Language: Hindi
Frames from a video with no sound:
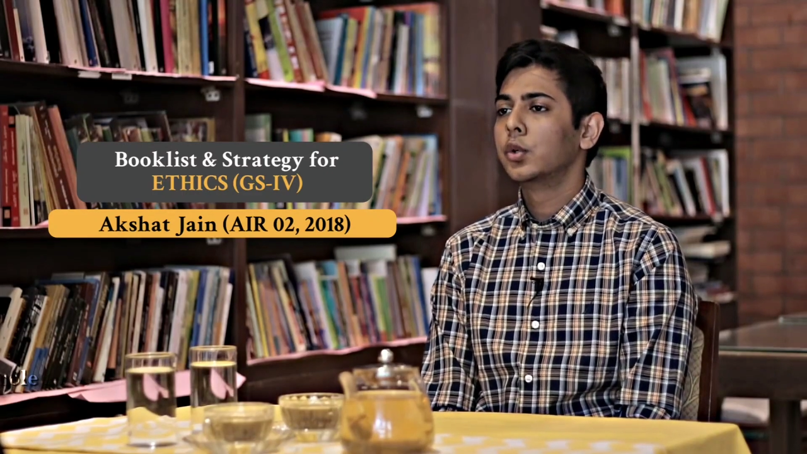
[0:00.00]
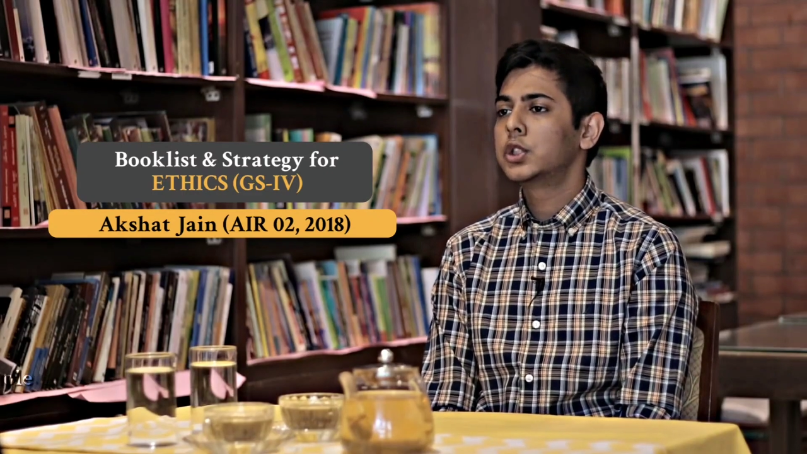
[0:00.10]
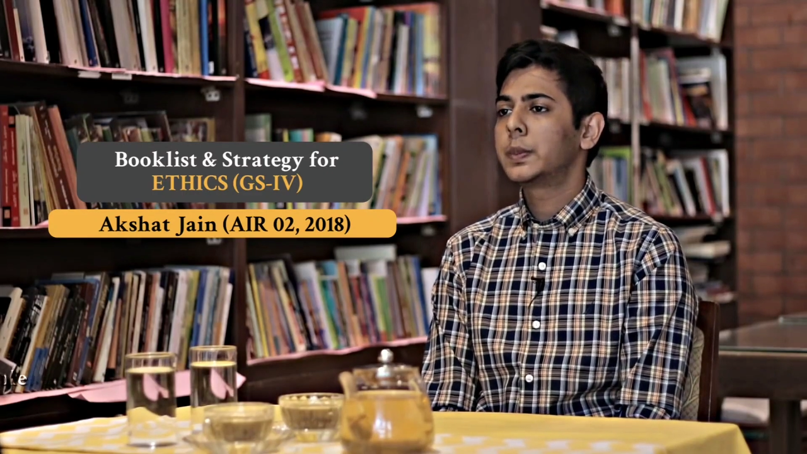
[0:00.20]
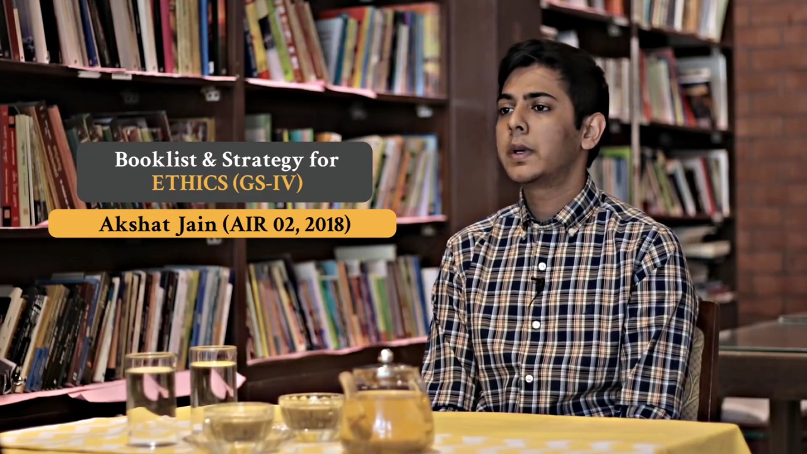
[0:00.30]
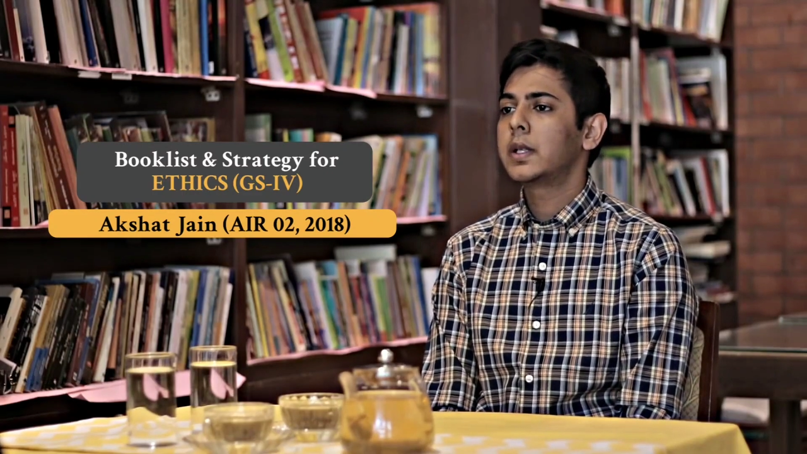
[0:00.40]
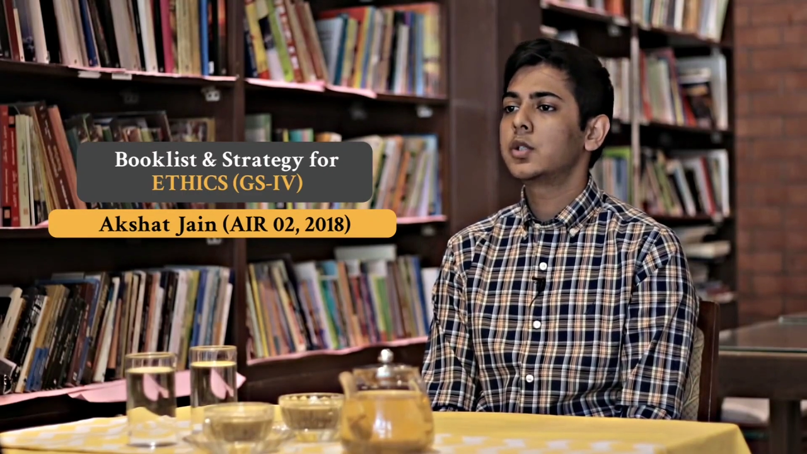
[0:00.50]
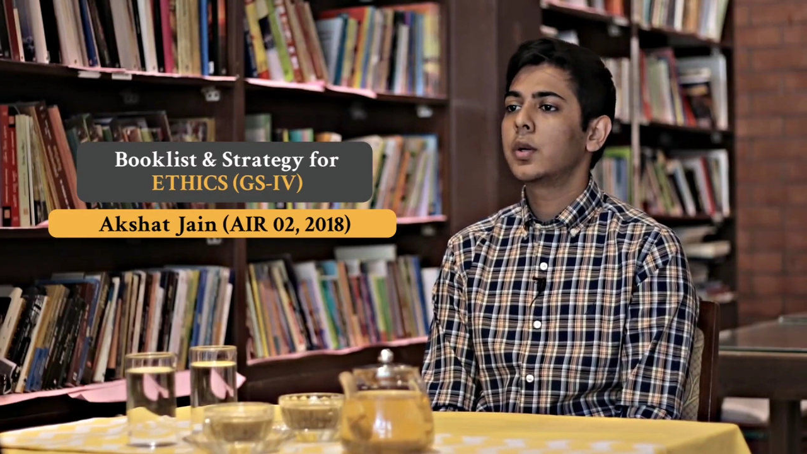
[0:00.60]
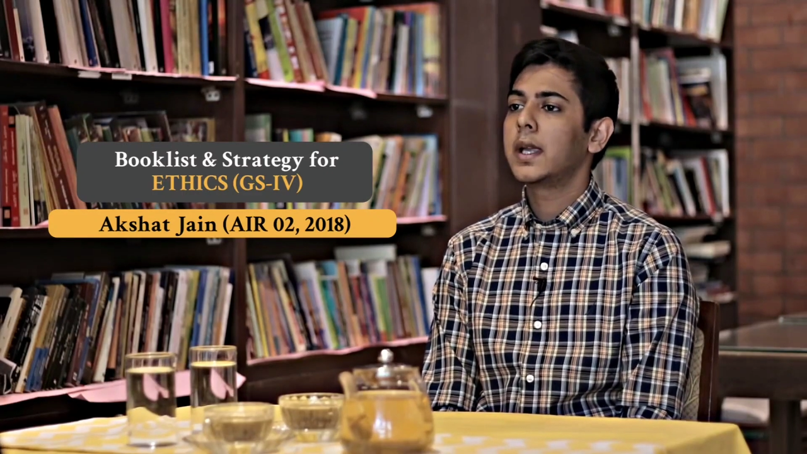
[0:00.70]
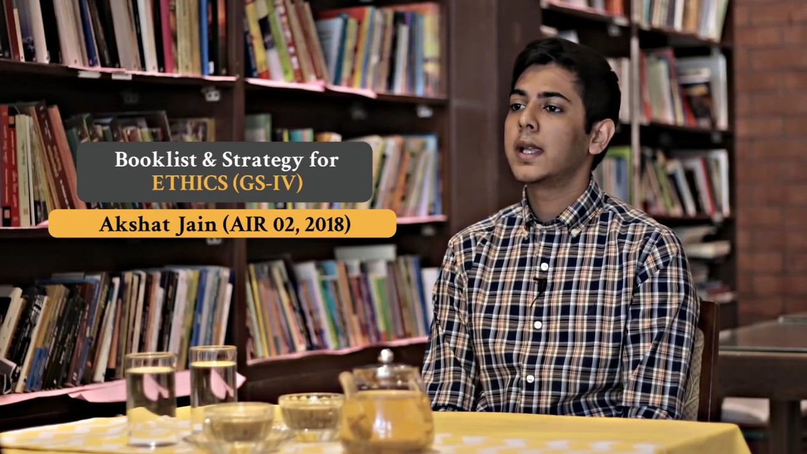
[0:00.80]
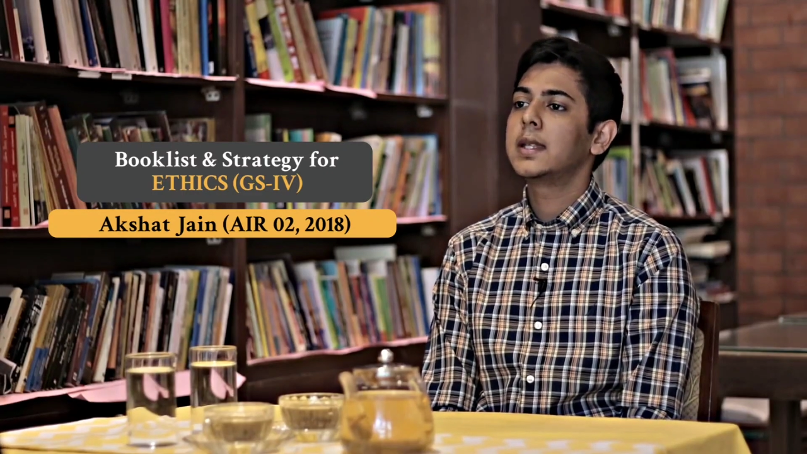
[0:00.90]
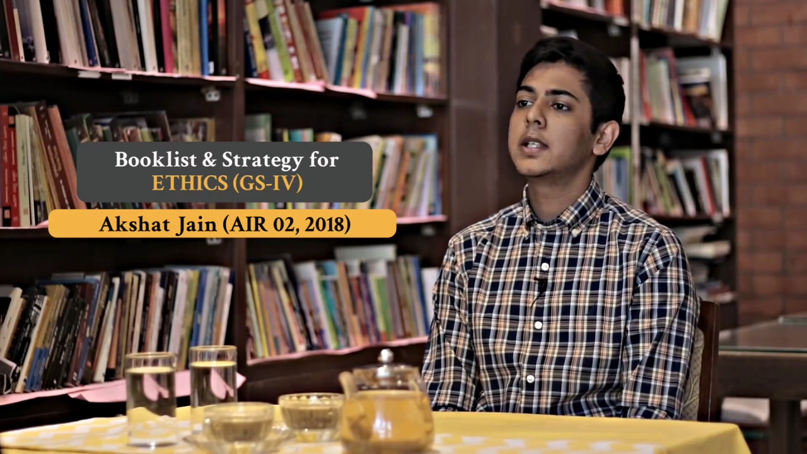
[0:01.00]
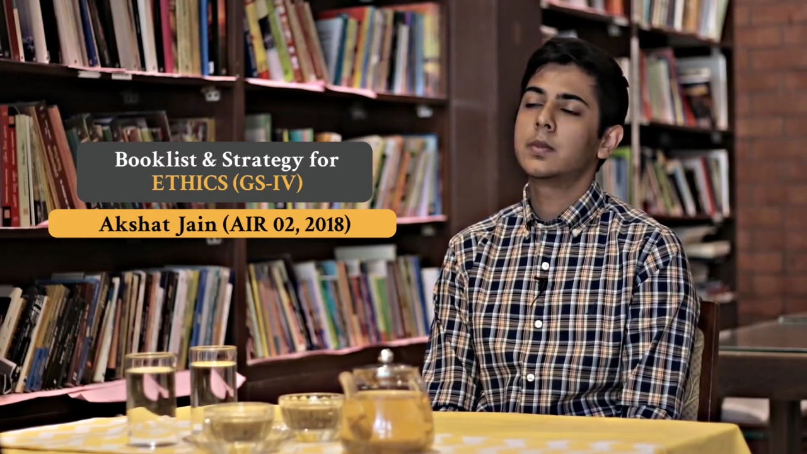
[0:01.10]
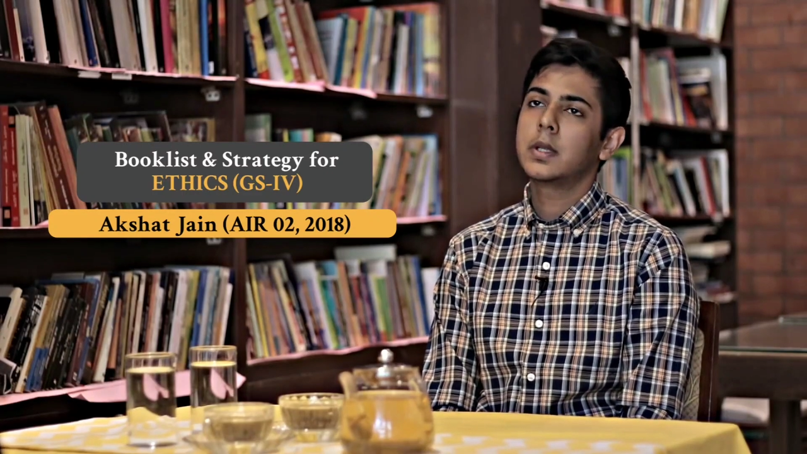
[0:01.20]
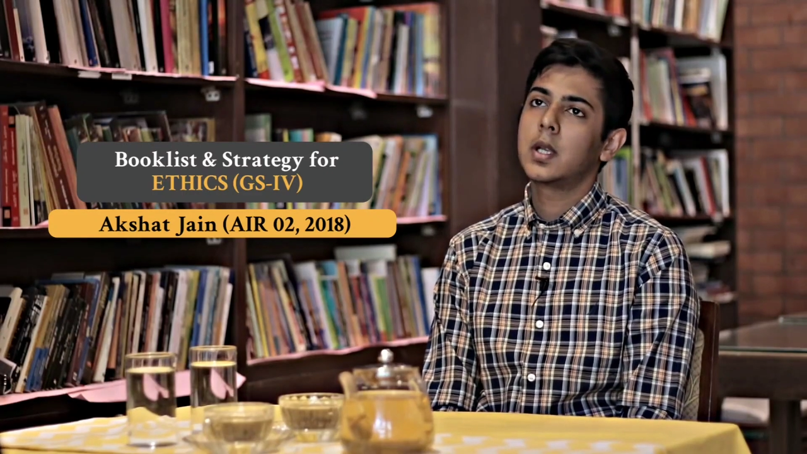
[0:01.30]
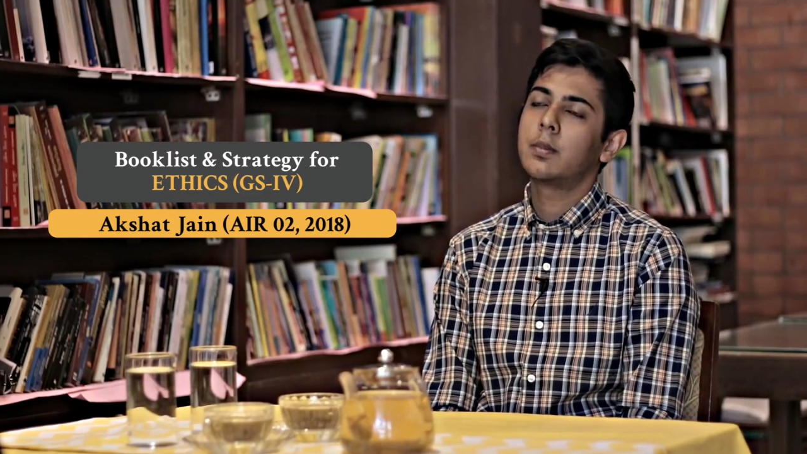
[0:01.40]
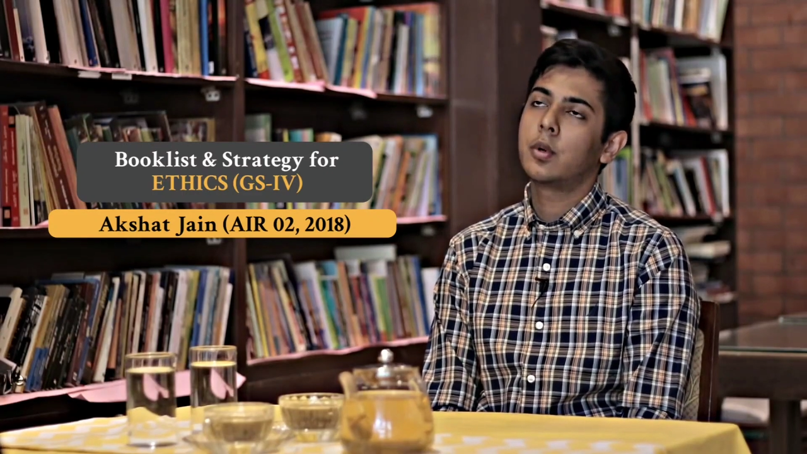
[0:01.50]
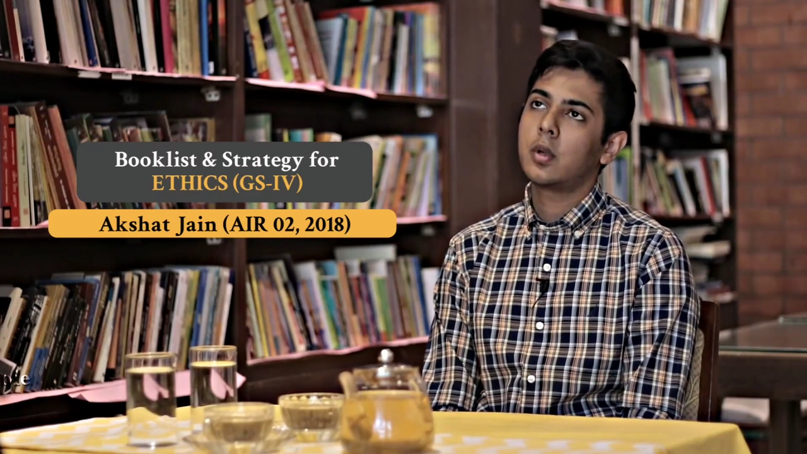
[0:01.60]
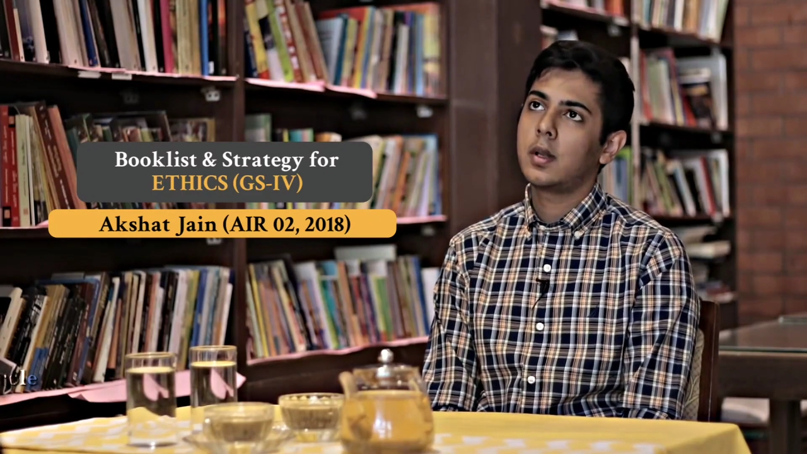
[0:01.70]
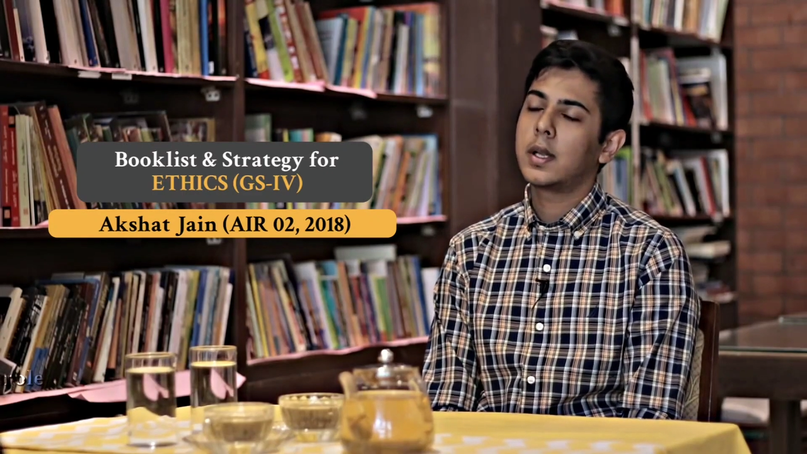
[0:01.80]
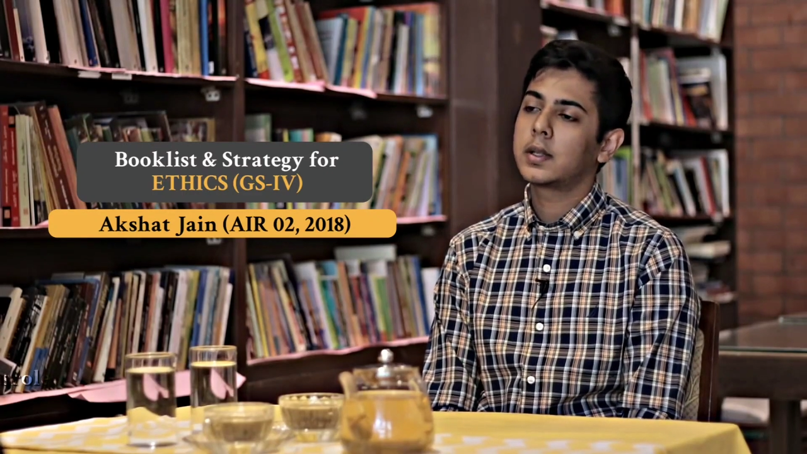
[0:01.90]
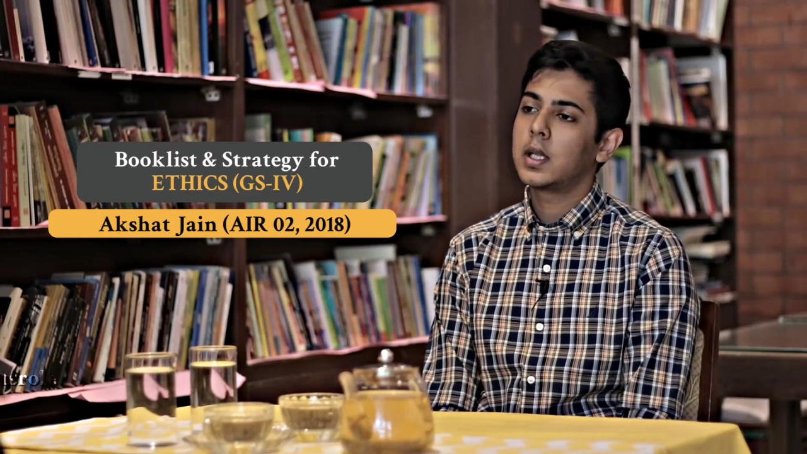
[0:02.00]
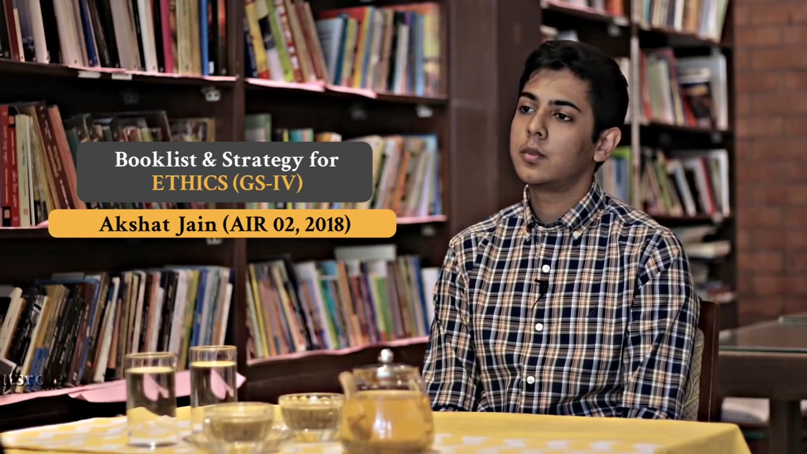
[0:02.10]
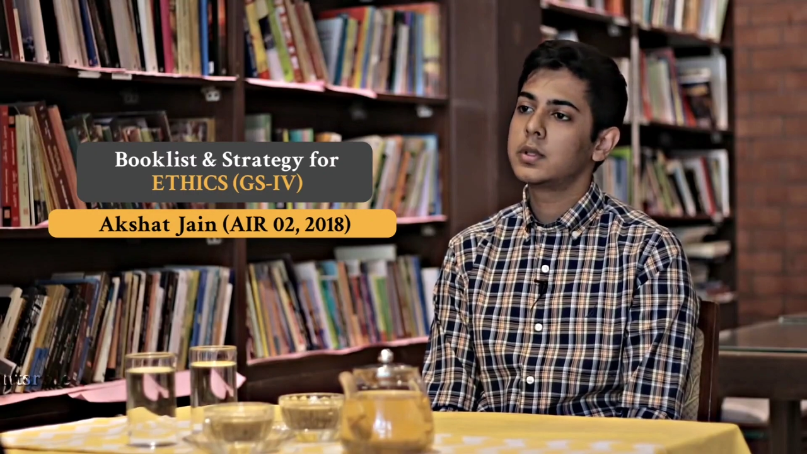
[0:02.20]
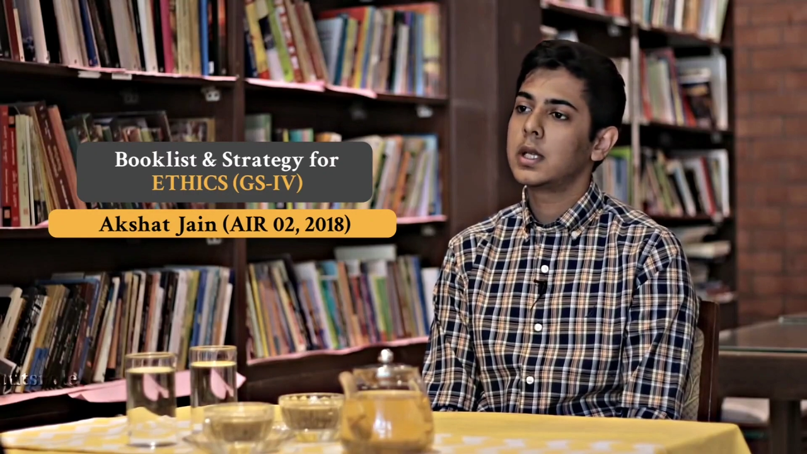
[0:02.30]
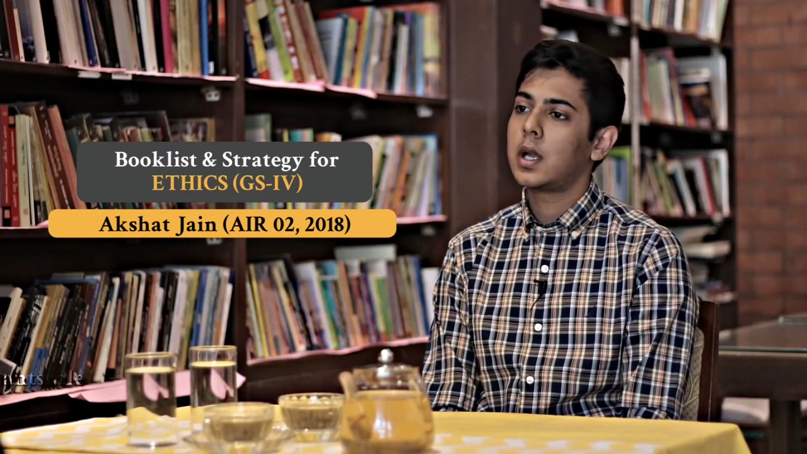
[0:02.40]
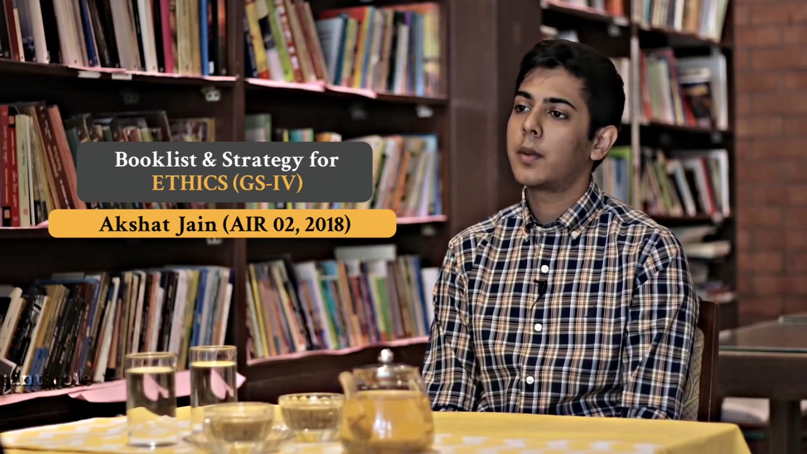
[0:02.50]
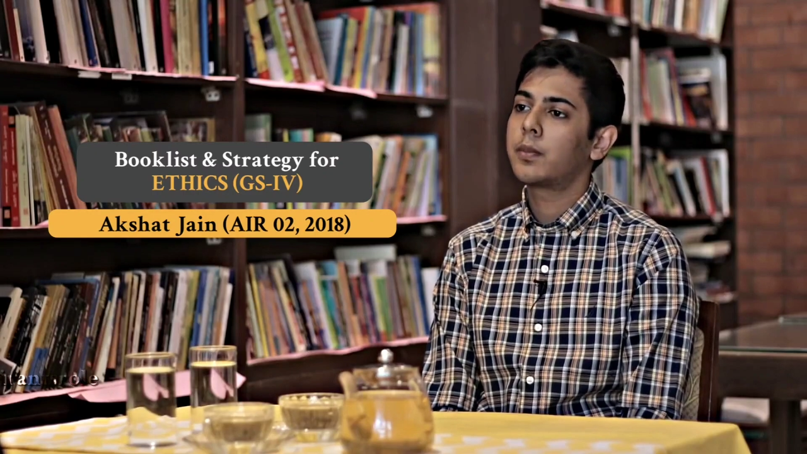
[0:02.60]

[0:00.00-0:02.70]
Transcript: तो उस पर जो है एथिक्स में क्या इंपॉर्टेंट लगता है मुझे